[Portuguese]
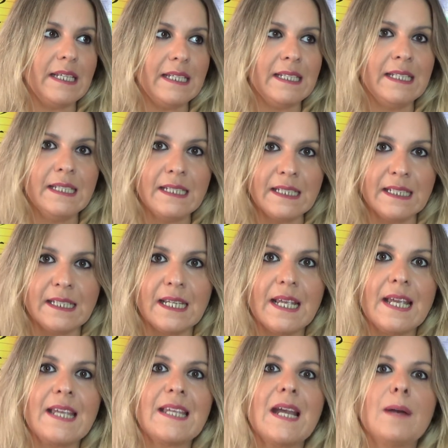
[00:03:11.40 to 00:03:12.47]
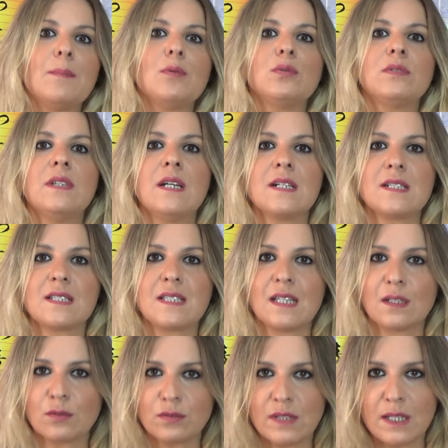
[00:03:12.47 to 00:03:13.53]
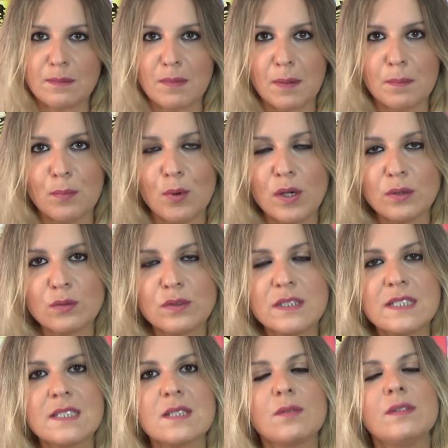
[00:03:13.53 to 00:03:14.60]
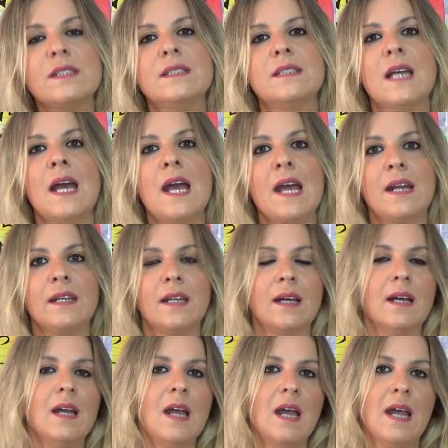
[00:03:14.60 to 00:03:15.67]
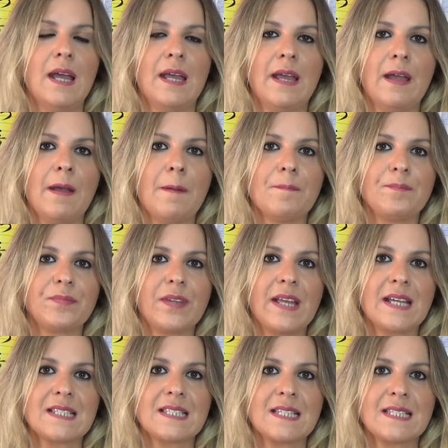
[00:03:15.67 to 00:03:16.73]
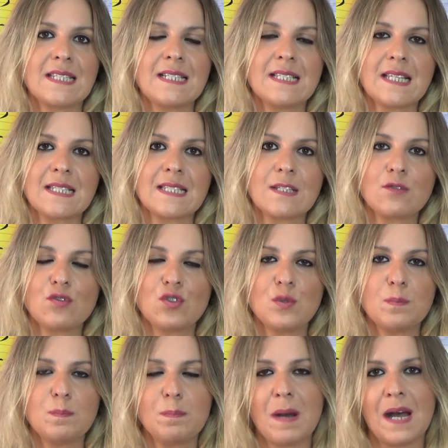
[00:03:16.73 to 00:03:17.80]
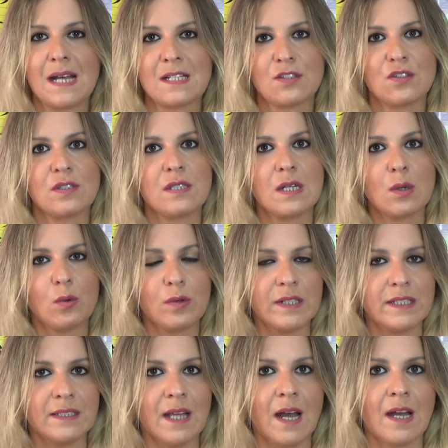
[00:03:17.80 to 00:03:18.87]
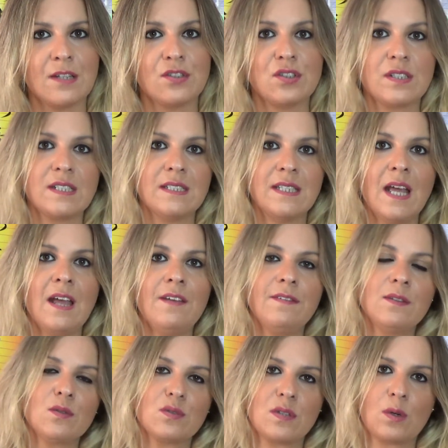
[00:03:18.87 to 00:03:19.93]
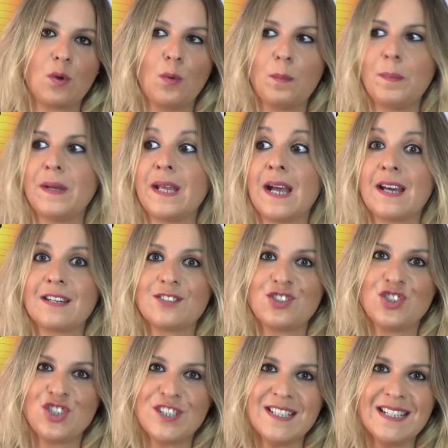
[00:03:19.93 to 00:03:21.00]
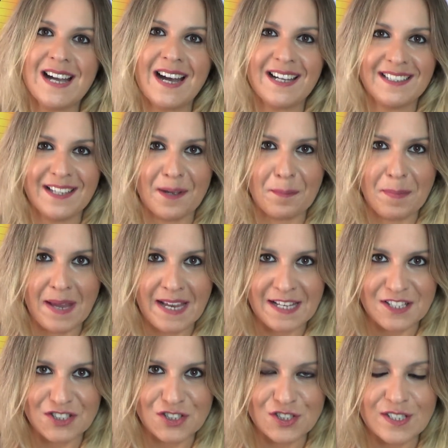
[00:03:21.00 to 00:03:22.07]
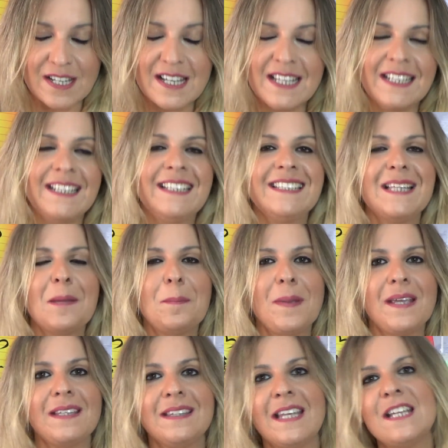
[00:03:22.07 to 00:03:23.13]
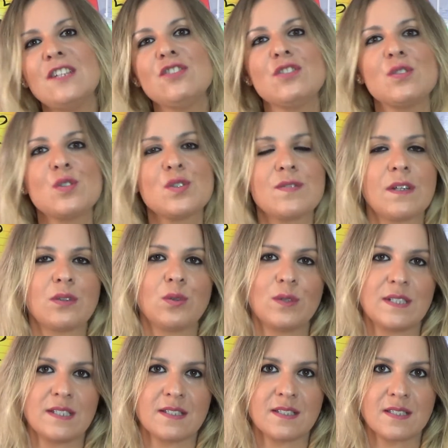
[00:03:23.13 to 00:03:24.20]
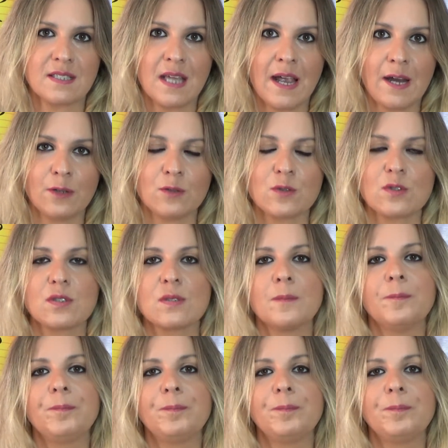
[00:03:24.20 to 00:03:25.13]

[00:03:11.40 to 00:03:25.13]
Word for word: yin em abundância, não tem uma boa nutrição interna, é, essa sensação de paz, de tranquilidade que deve nos acompanhar diariamente, independente dos fatores externos,